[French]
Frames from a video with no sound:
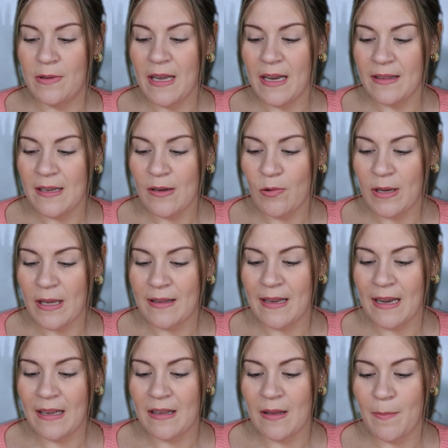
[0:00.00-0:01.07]
dernier
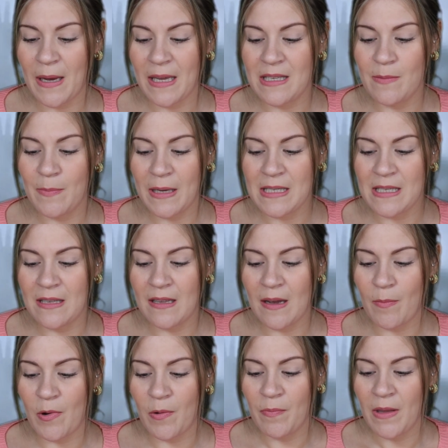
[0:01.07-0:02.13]
locataire était parti
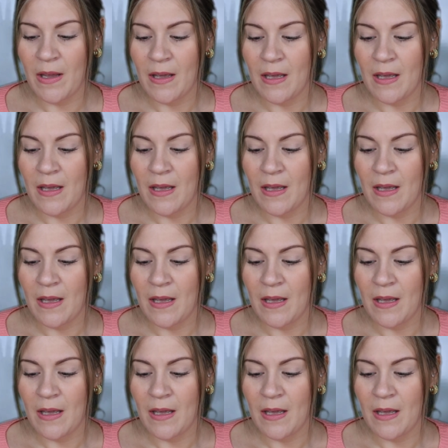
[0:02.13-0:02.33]
précipitamment.